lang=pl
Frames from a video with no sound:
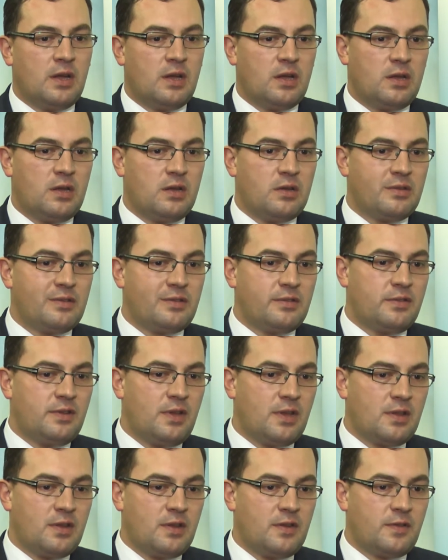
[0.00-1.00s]
E,
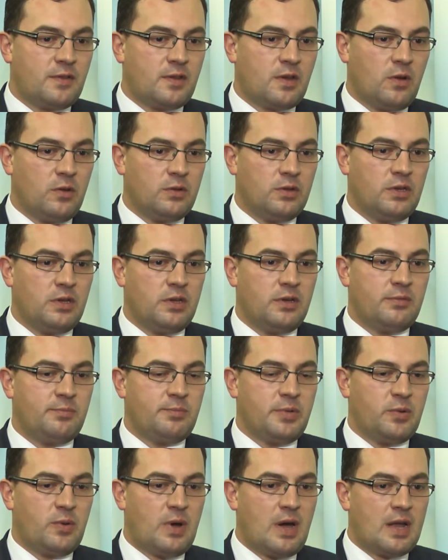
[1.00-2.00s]
z jednej strony
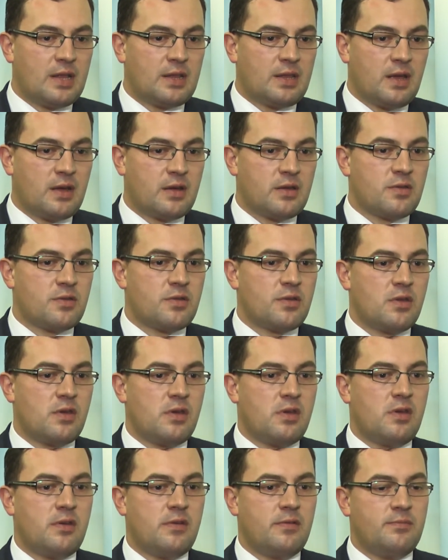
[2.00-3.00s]
był atak,
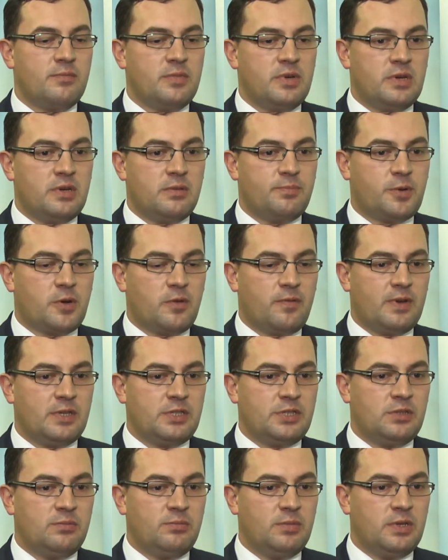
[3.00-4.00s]
że my
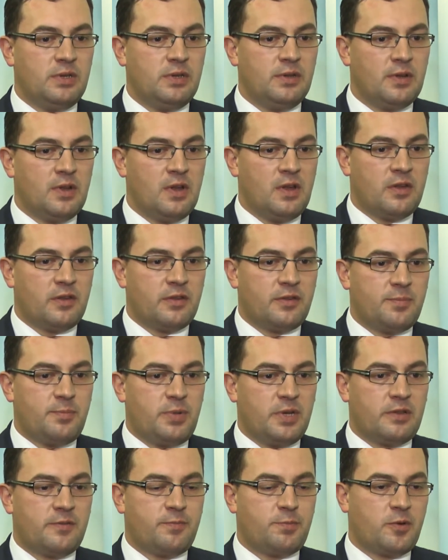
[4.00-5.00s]
prowadzimy
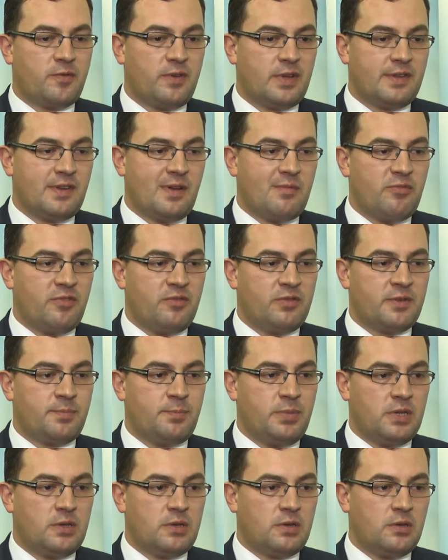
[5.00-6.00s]
zbyt, wprowadzamy
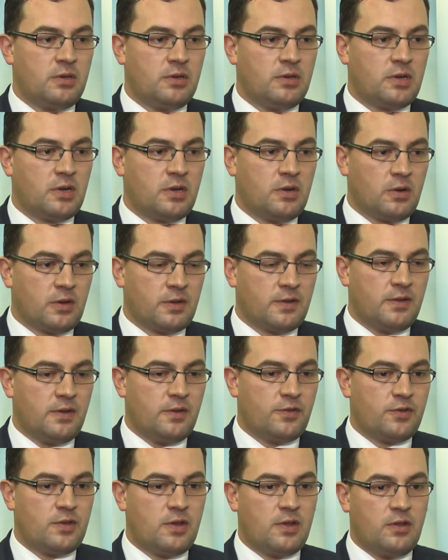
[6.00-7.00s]
zbyt
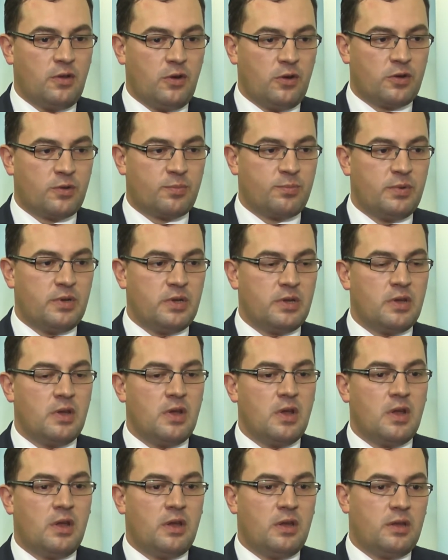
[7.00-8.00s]
rygorystyczne normy,
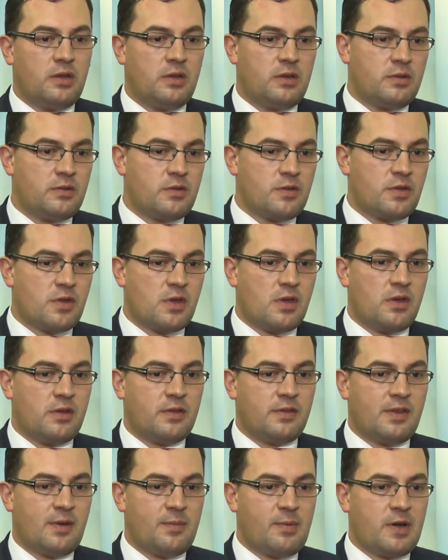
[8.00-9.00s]
e,
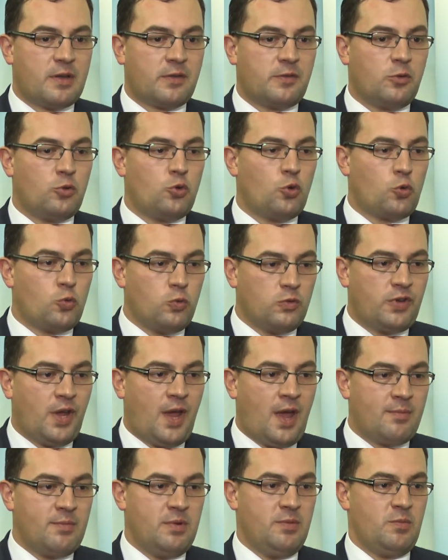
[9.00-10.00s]
że za bardzo
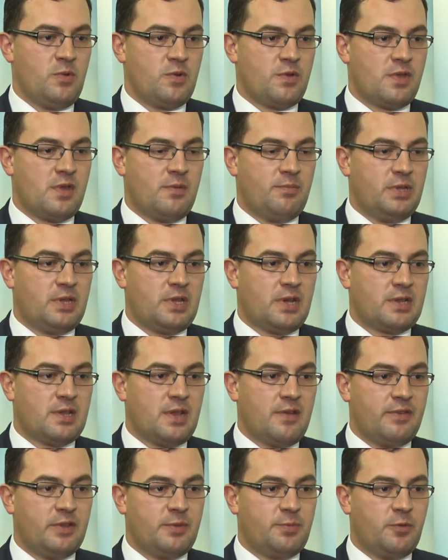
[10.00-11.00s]
dokuczamy, można by tak
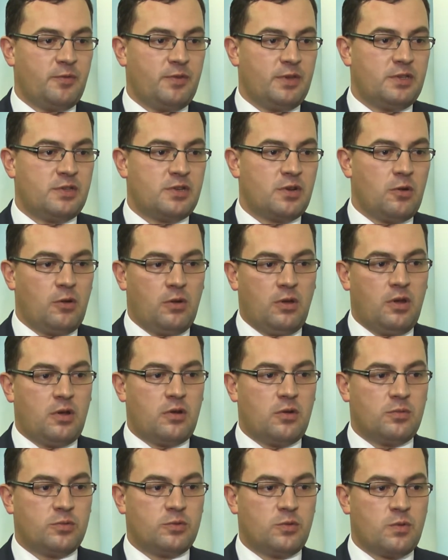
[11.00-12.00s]
nawet powiedzieć,
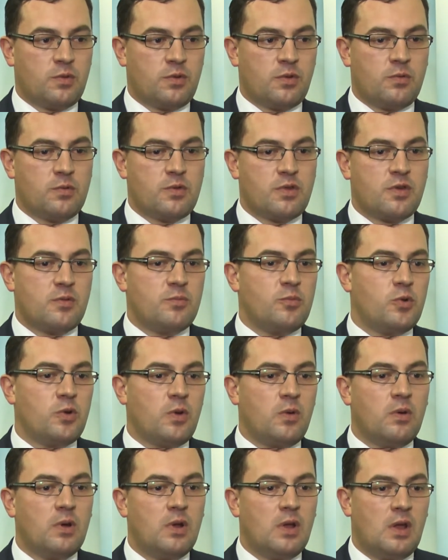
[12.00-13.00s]
rolnikom, którzy
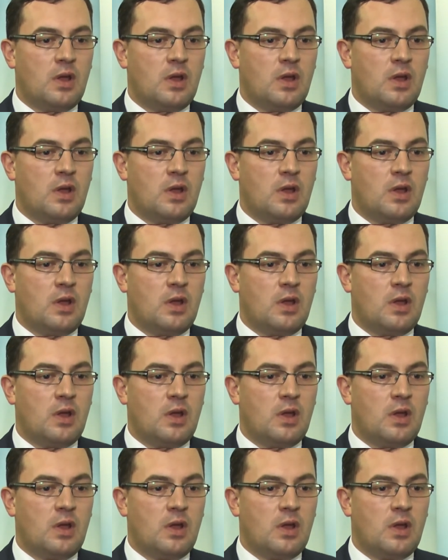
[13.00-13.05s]
utrzymują